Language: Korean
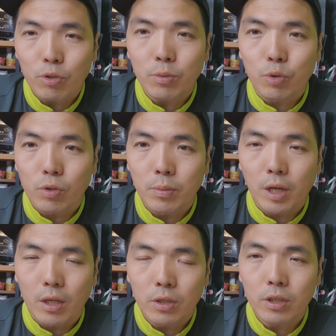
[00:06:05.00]
해보시면
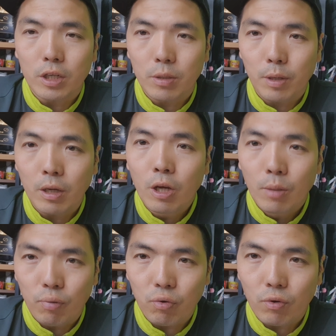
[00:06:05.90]
좋습니다. 선장님의
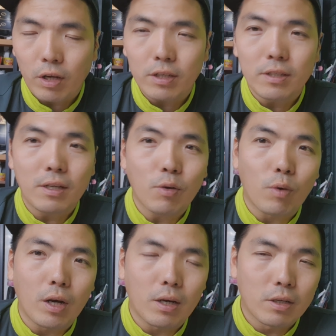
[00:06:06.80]
푸근한
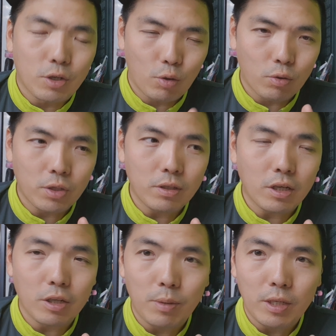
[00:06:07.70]
인상과 그리고
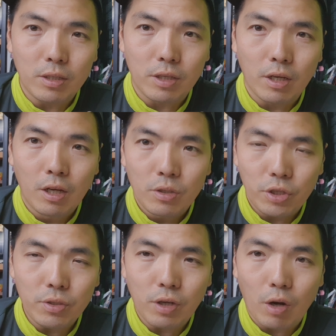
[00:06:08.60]
선장님의 이제
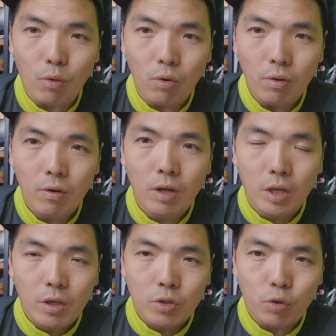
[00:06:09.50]
친절하고
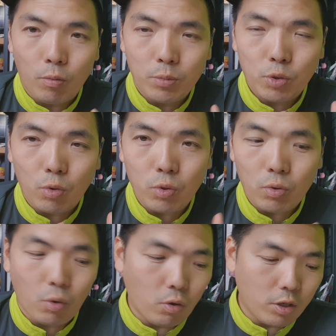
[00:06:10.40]
좀 쏙쏙
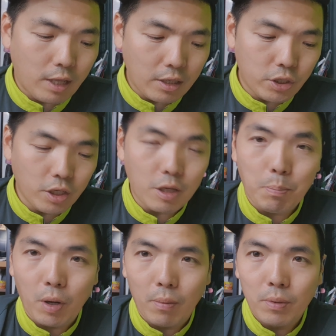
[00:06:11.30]
들어오는 낚시
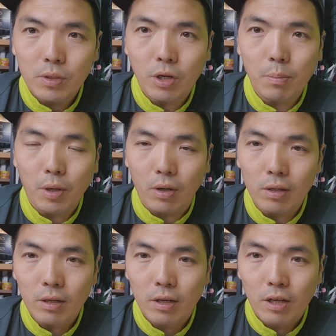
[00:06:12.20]
기법 설명